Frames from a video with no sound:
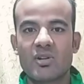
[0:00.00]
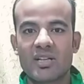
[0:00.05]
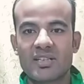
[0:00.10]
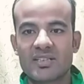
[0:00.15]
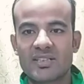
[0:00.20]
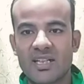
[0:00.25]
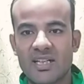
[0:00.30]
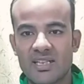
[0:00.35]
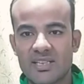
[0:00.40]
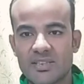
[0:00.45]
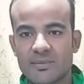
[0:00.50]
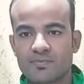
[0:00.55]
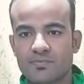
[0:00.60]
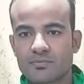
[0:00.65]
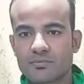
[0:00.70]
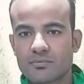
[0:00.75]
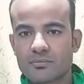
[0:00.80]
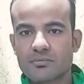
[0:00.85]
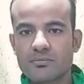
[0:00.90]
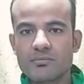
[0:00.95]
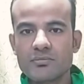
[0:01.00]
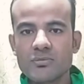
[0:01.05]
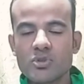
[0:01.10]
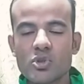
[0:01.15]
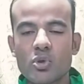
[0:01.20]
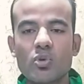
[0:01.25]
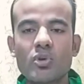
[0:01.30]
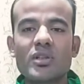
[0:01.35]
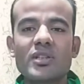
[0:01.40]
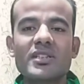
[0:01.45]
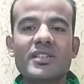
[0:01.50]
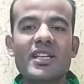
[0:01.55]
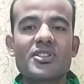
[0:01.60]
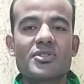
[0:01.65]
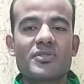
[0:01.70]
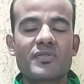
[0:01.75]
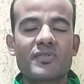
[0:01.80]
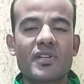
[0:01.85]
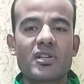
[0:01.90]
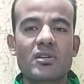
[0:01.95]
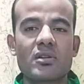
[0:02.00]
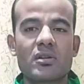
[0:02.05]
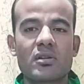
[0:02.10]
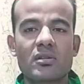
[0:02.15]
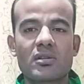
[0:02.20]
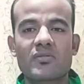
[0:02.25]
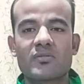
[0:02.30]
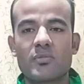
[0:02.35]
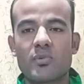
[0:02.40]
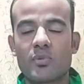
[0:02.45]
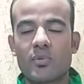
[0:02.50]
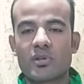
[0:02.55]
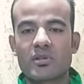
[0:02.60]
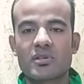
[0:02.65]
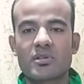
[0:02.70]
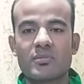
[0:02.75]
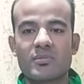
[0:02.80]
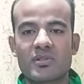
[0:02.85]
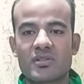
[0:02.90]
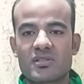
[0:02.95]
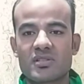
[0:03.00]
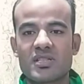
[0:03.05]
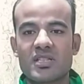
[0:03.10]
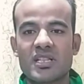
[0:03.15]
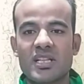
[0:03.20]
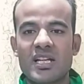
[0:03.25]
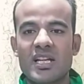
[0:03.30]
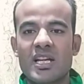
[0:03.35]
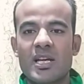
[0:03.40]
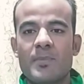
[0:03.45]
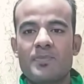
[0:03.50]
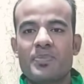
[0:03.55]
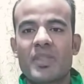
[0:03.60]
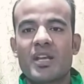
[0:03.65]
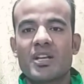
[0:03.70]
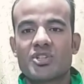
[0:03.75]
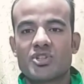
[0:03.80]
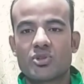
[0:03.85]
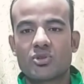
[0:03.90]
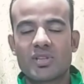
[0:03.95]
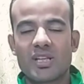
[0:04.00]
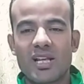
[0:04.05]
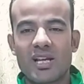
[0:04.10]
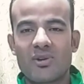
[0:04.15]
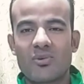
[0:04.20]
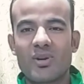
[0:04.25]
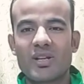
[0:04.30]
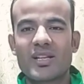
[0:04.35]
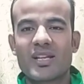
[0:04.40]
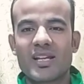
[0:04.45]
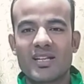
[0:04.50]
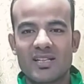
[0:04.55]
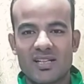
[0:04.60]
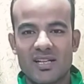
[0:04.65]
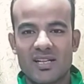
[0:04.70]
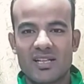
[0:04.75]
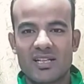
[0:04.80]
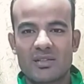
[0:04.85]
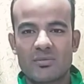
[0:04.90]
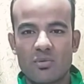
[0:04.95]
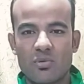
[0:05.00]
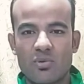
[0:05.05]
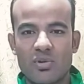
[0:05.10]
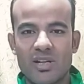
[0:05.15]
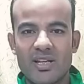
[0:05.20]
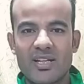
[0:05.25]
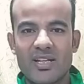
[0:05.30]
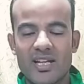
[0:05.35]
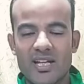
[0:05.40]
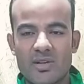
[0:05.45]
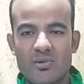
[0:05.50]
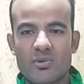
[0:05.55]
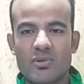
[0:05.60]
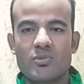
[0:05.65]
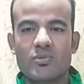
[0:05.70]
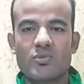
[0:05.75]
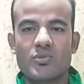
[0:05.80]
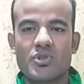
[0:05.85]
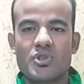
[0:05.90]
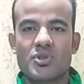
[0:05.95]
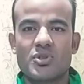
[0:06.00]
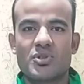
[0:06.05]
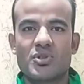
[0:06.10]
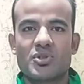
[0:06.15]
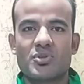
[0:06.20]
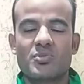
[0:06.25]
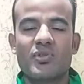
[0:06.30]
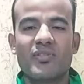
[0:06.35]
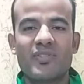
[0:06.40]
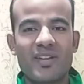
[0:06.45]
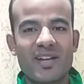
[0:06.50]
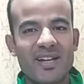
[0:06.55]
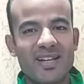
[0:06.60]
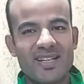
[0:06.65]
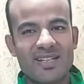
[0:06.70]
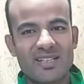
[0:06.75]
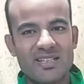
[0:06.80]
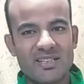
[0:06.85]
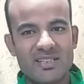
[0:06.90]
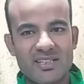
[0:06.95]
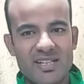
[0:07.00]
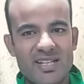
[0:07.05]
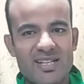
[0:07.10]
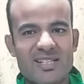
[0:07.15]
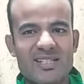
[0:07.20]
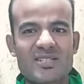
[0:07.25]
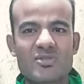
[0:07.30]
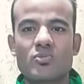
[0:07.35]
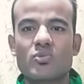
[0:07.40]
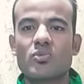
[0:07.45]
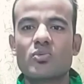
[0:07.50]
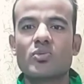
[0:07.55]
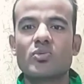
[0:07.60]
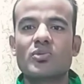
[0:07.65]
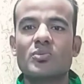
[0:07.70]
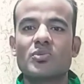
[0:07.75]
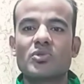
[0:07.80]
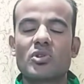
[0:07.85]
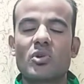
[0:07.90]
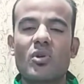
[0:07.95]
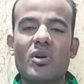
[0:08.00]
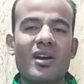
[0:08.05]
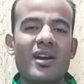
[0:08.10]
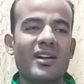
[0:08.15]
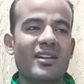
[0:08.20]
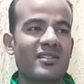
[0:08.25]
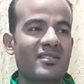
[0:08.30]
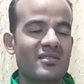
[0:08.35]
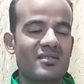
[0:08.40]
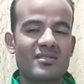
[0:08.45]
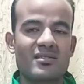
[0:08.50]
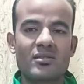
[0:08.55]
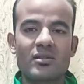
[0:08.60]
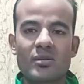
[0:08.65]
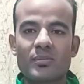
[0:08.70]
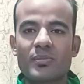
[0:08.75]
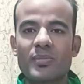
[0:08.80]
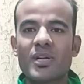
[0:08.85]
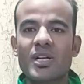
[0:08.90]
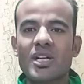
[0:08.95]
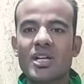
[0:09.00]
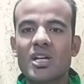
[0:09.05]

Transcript: واخدين عليه كل ده شفناه النهارده في مباراه البرازيل الشوط الاول كان الريتم قليل قوي ومش مفاجئ للناس ومتوقع ان الصرب